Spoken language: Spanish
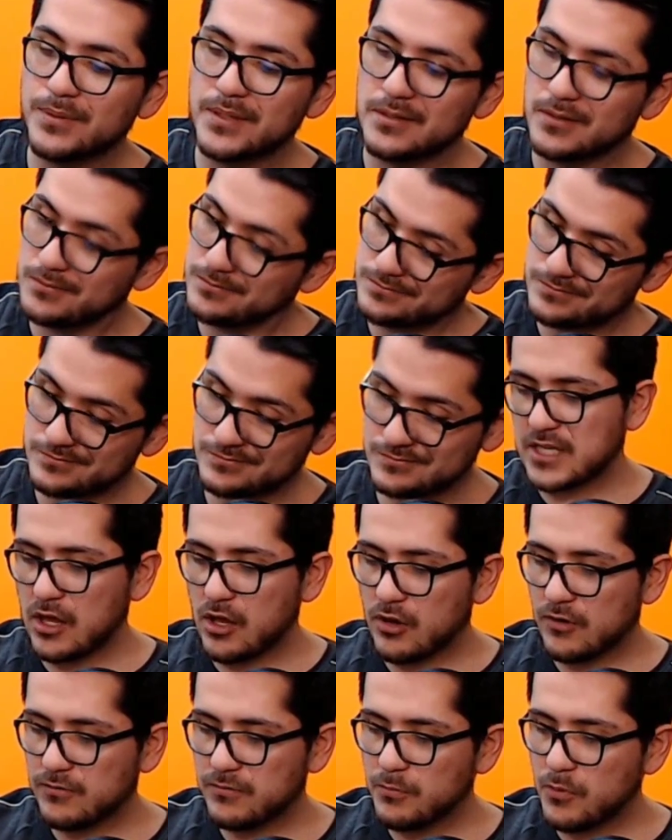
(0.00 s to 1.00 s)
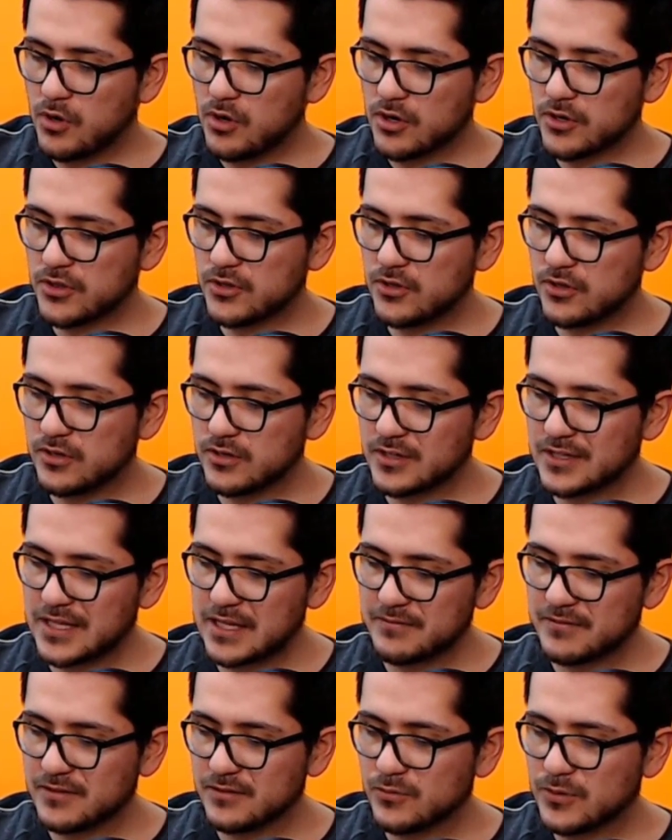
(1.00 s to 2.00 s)
pero Shadow of Mordor,
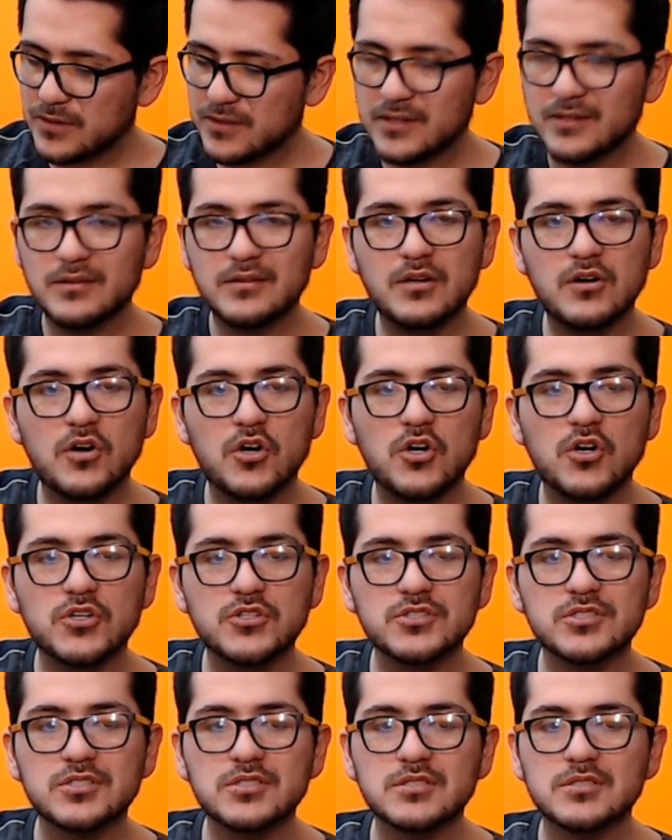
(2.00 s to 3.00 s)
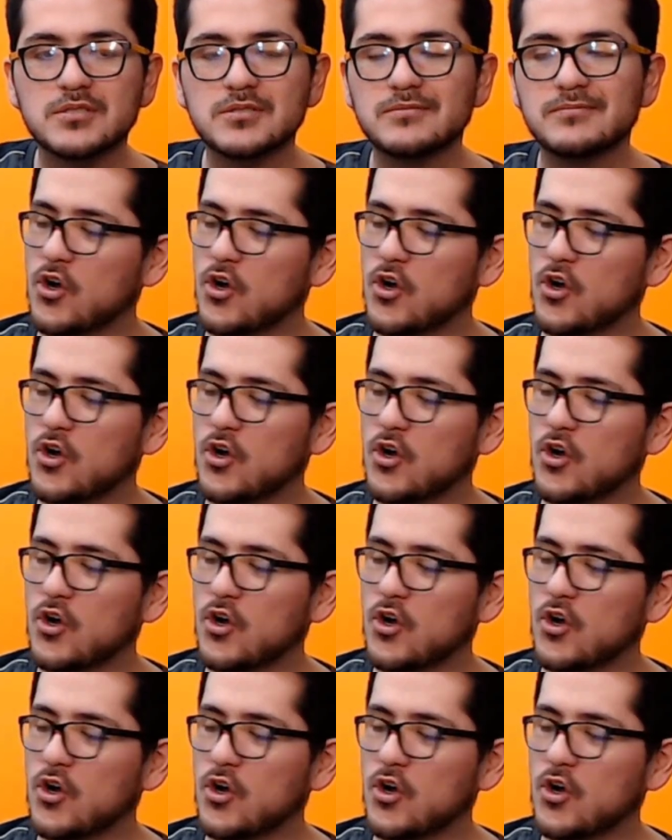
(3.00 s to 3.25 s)
Devil Within 2.